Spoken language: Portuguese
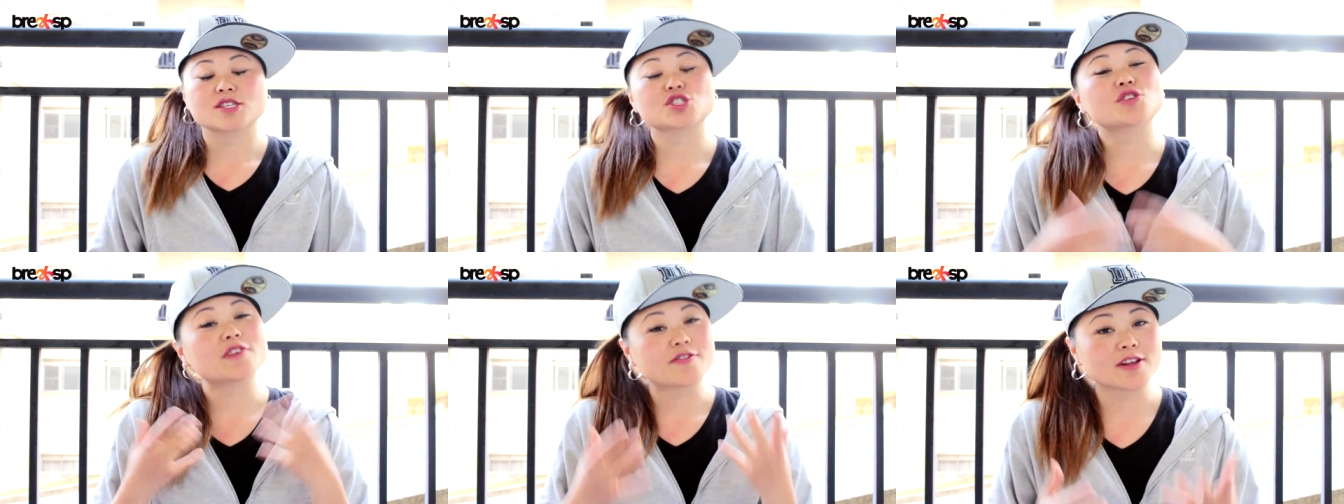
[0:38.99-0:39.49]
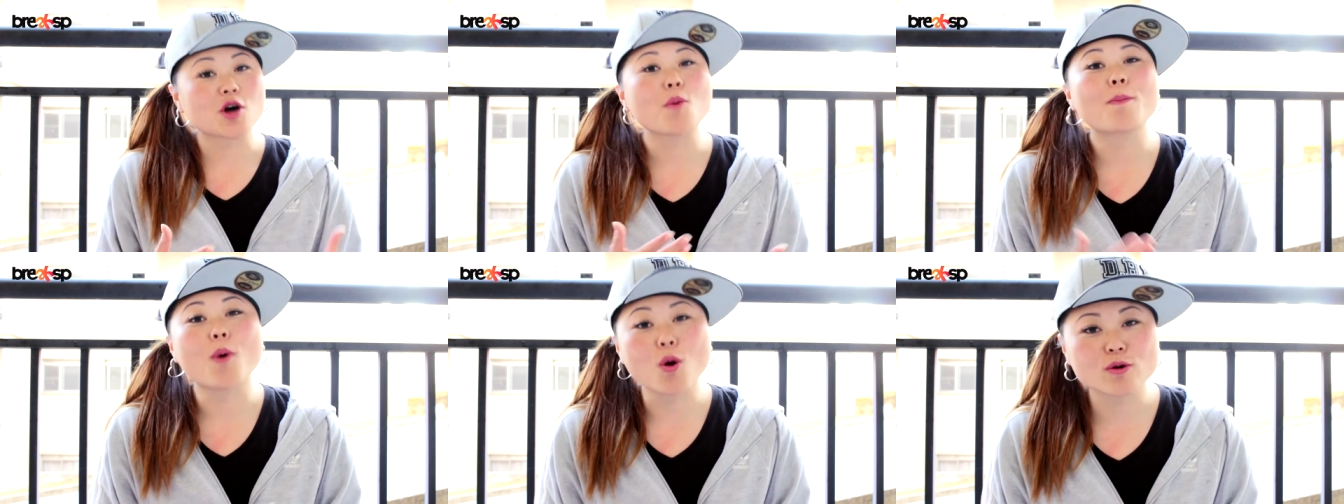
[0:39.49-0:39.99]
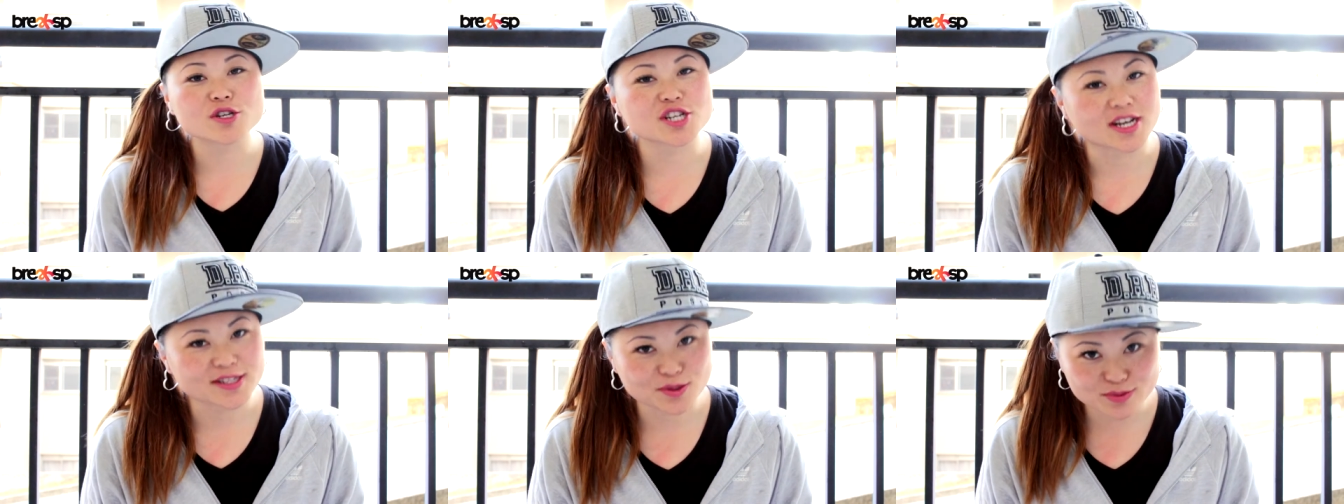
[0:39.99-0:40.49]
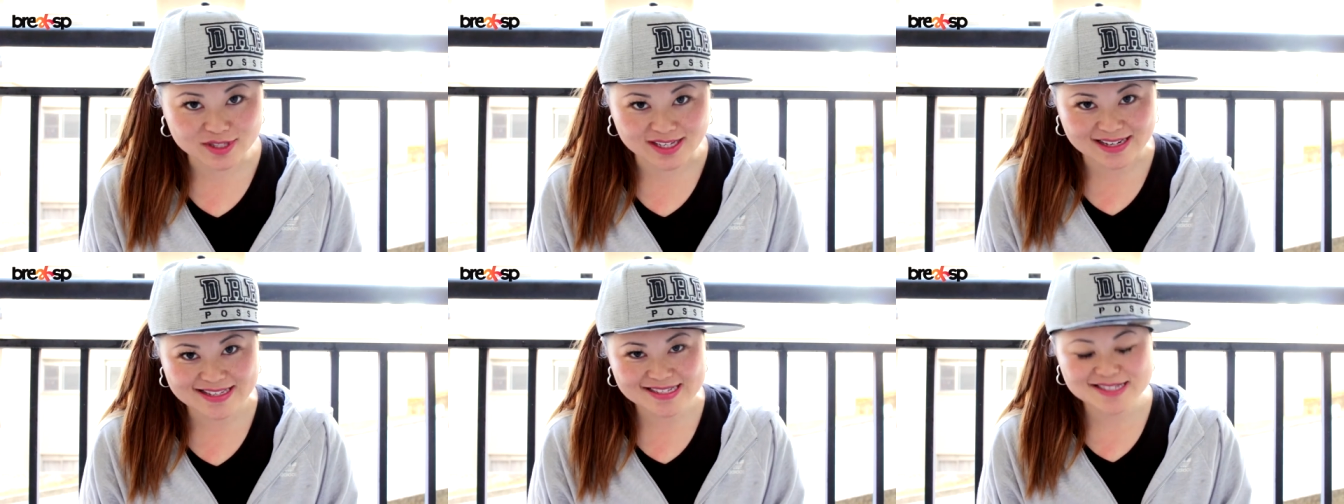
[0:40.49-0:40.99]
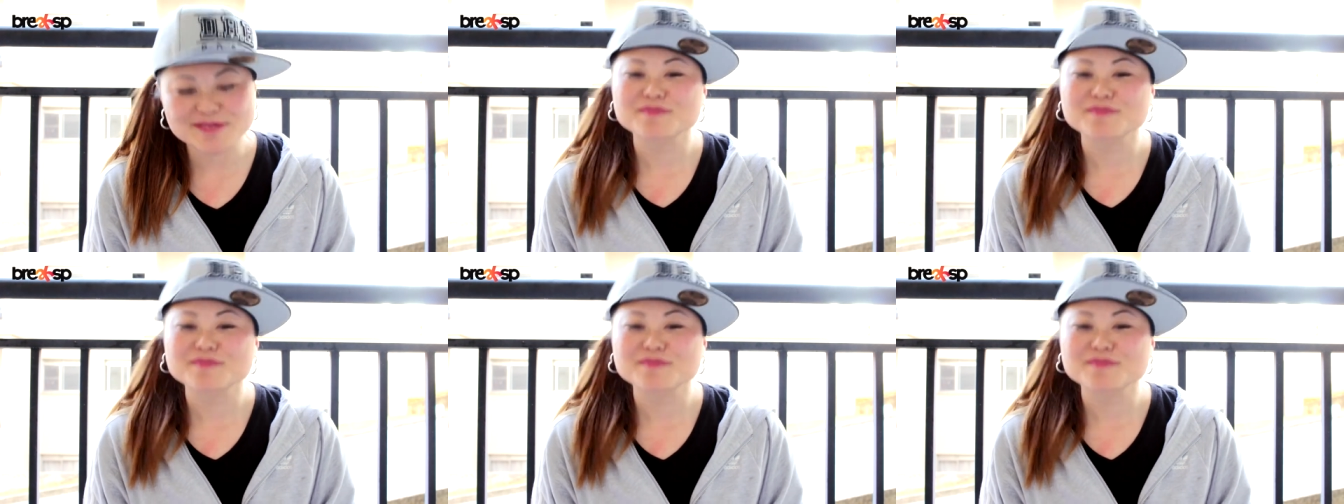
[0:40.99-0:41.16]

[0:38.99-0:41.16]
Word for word: E a gente vai falar um pouco de cada um deles,